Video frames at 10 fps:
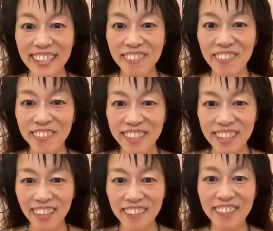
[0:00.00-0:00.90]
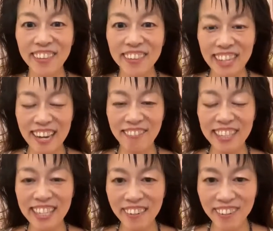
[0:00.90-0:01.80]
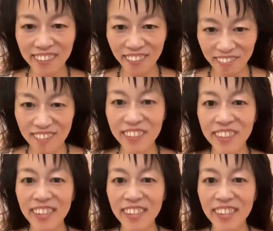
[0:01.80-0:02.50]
もう国を守ってみんなを守る、